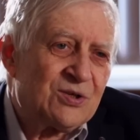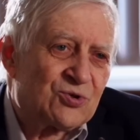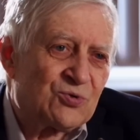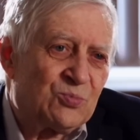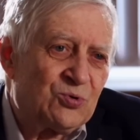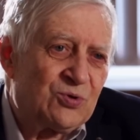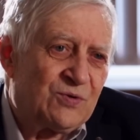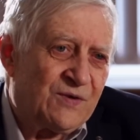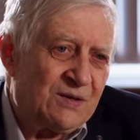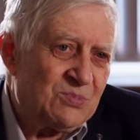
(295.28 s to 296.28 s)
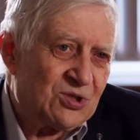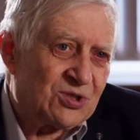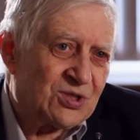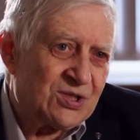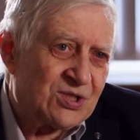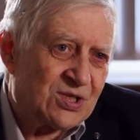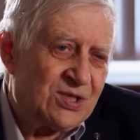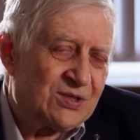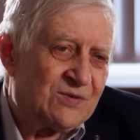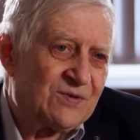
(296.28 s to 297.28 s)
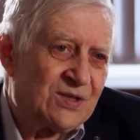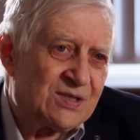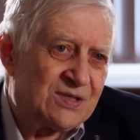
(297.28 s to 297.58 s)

что будут два метода исследования.